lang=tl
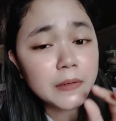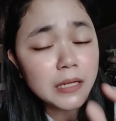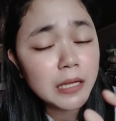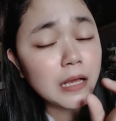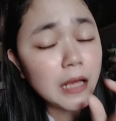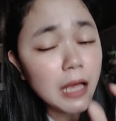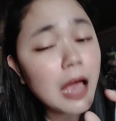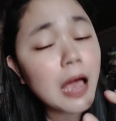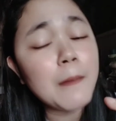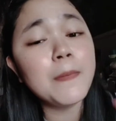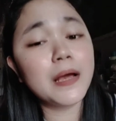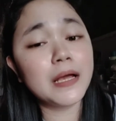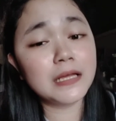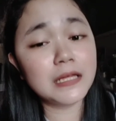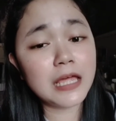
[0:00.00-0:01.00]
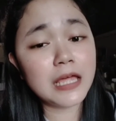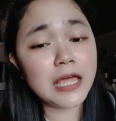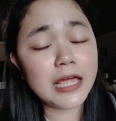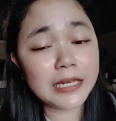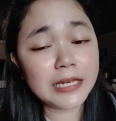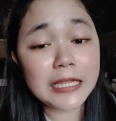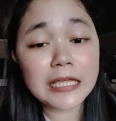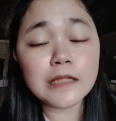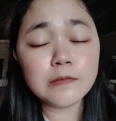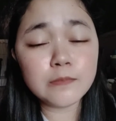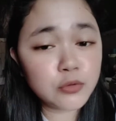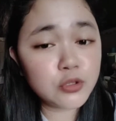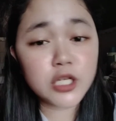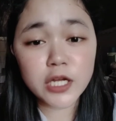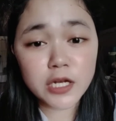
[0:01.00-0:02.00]
nagkakapag-liit po
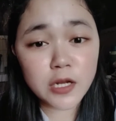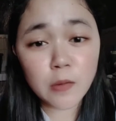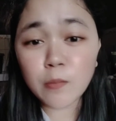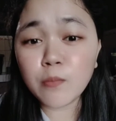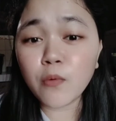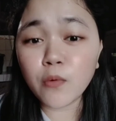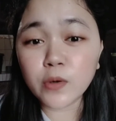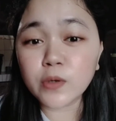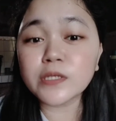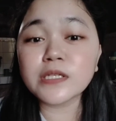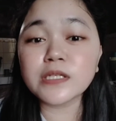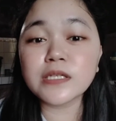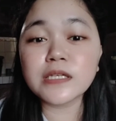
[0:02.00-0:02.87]
siya ng pores.